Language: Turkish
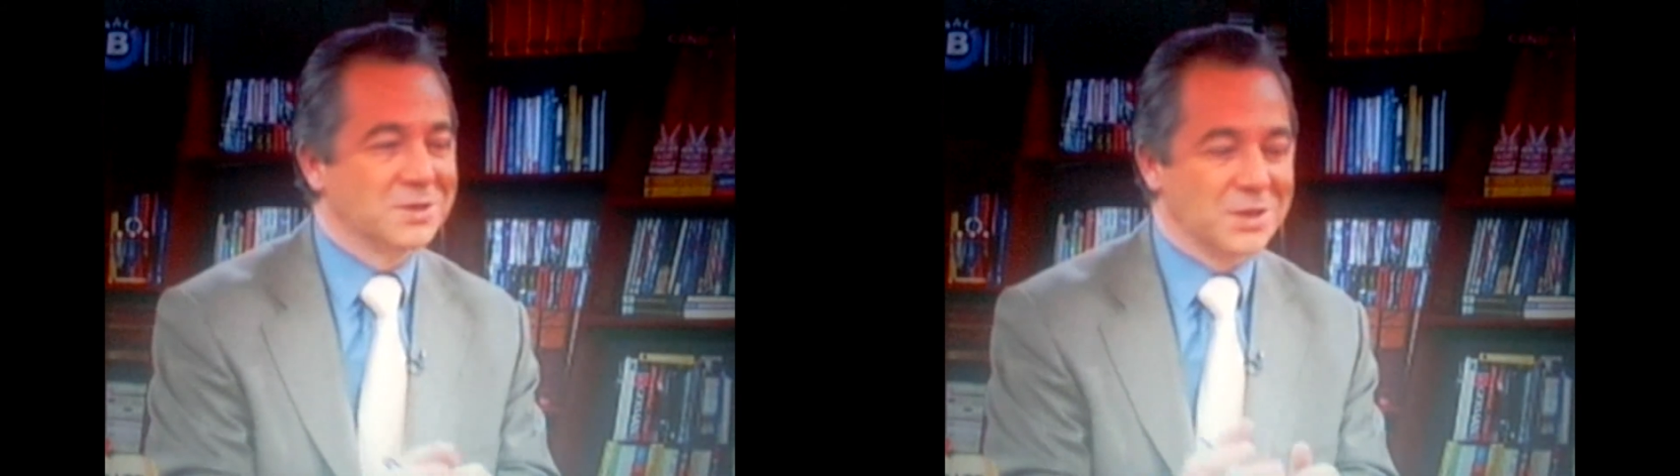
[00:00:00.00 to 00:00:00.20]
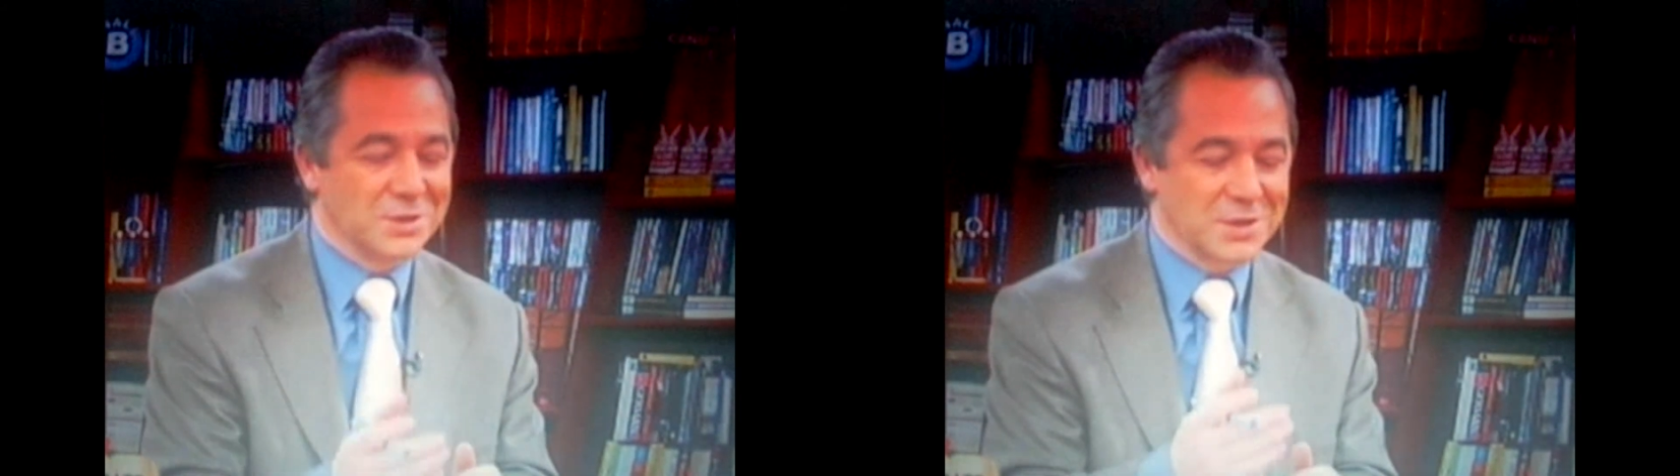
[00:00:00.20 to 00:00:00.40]

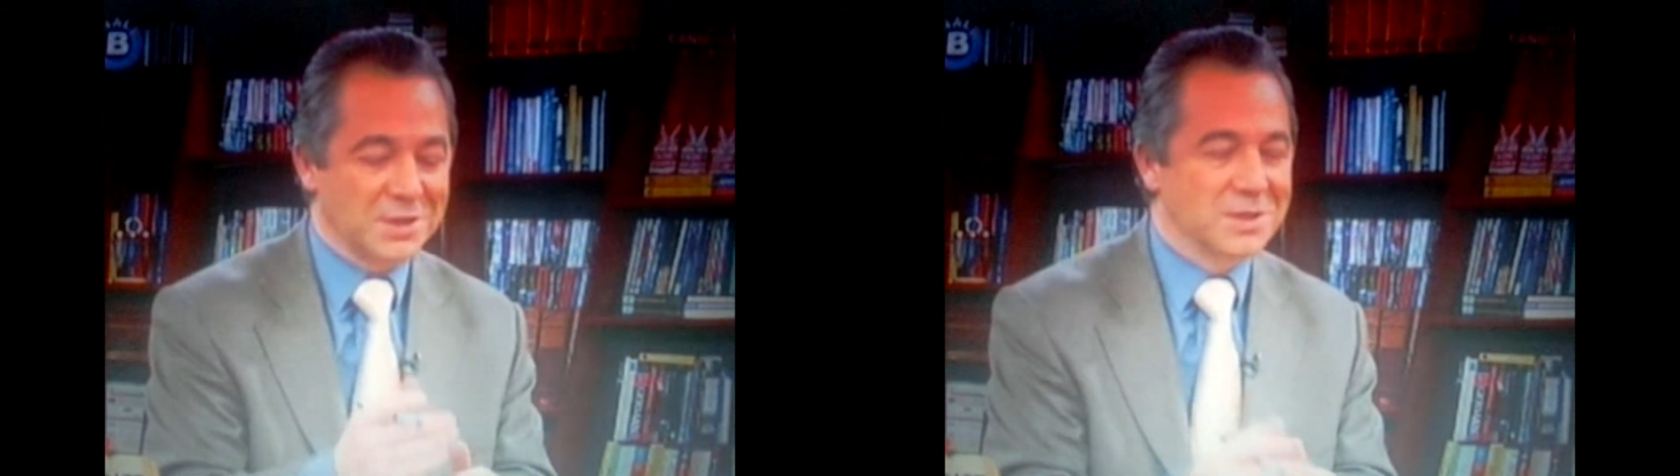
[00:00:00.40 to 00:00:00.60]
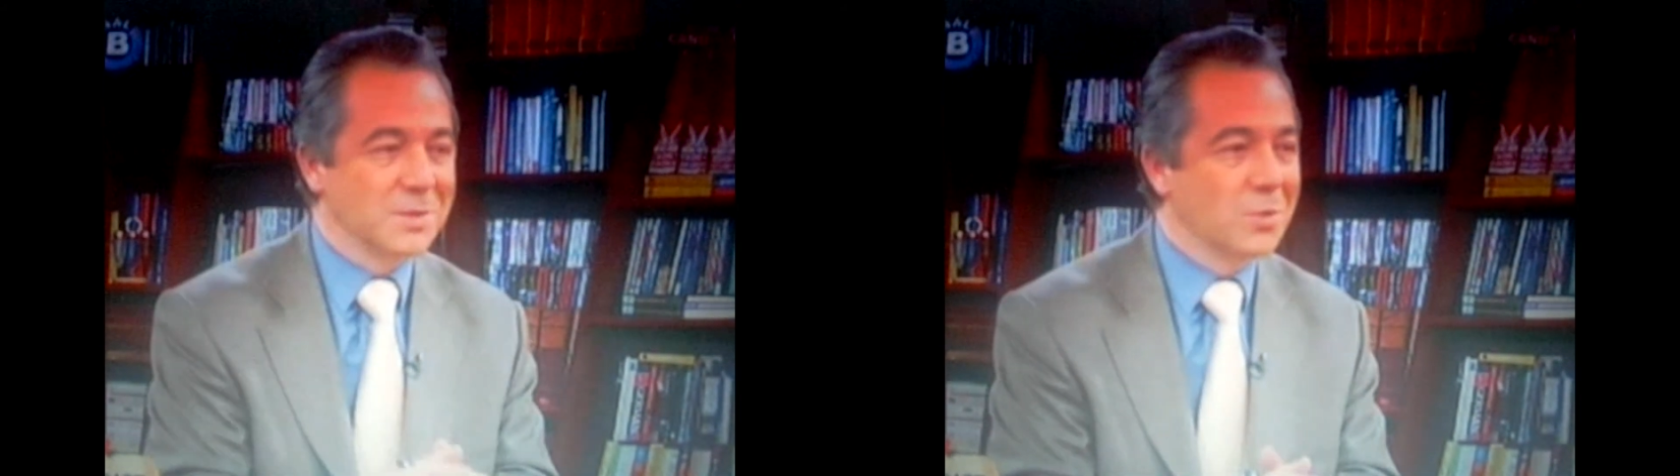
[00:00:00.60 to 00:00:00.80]
insan
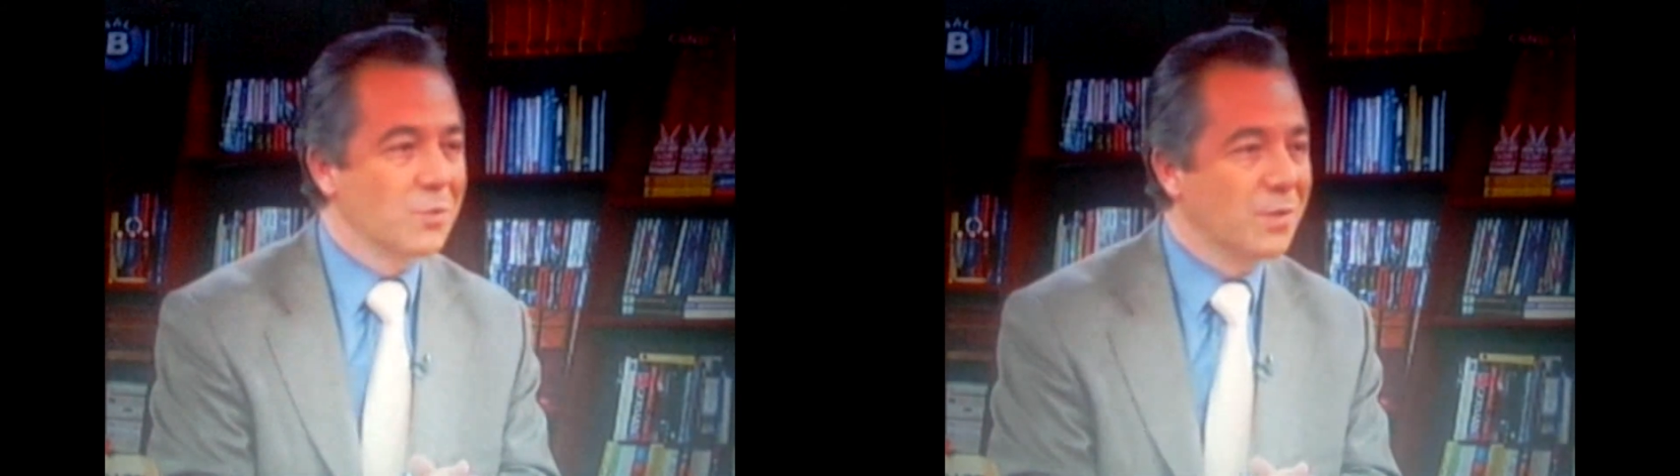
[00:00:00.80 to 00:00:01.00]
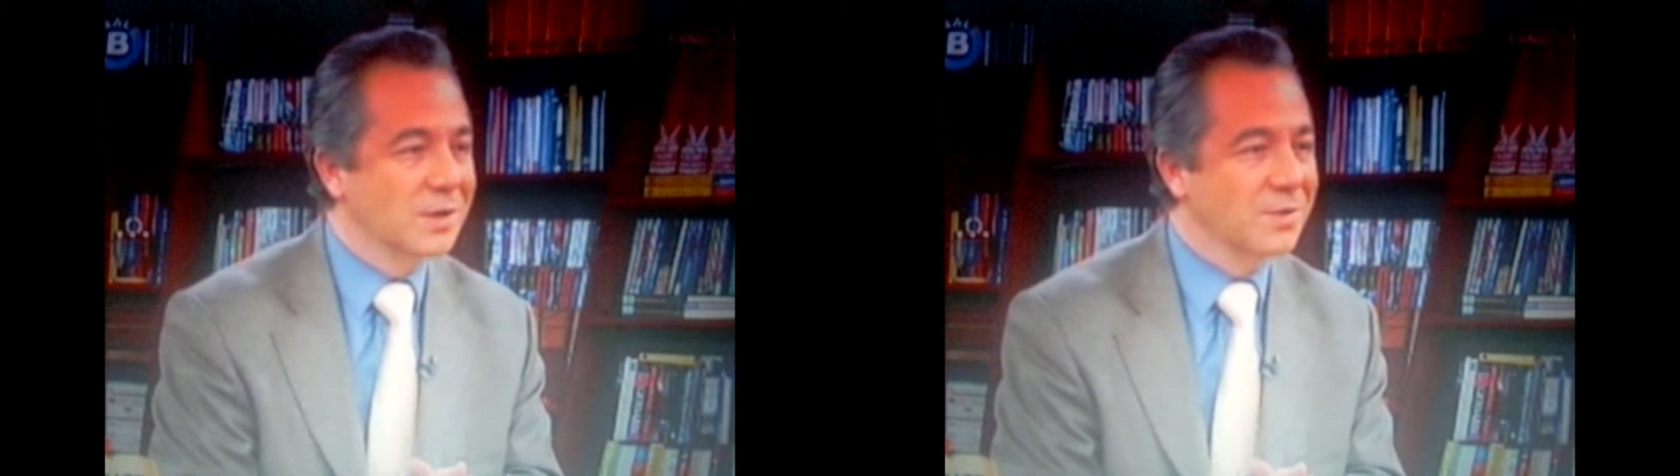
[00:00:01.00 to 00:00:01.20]
ister istemez
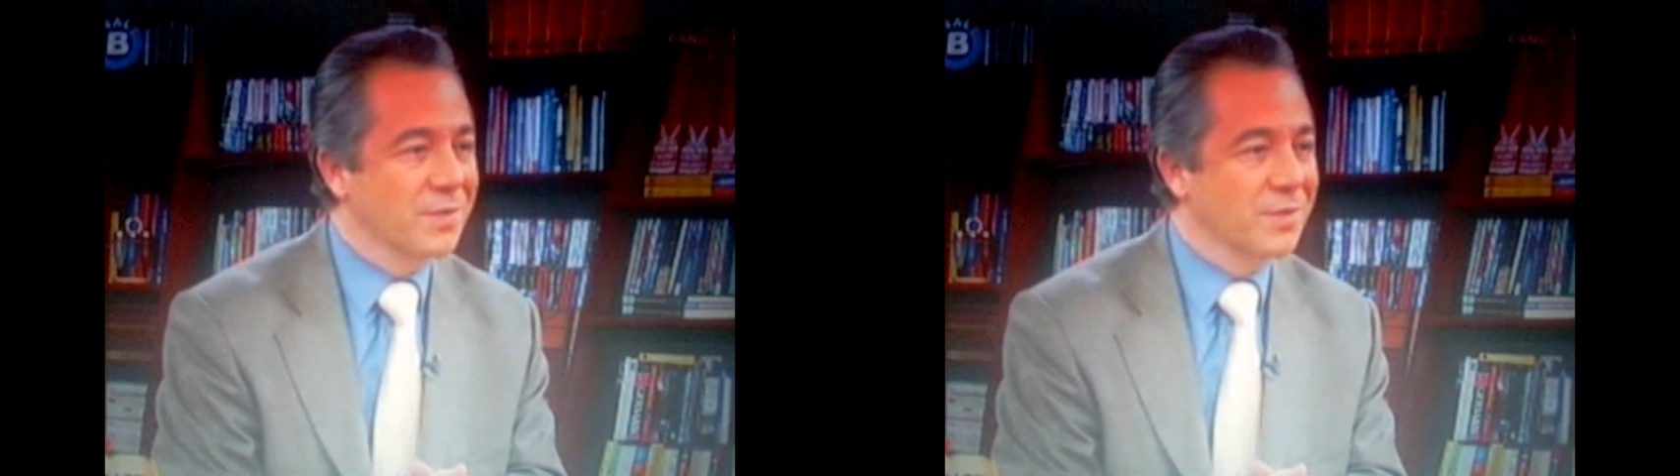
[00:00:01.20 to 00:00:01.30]
böyle ufak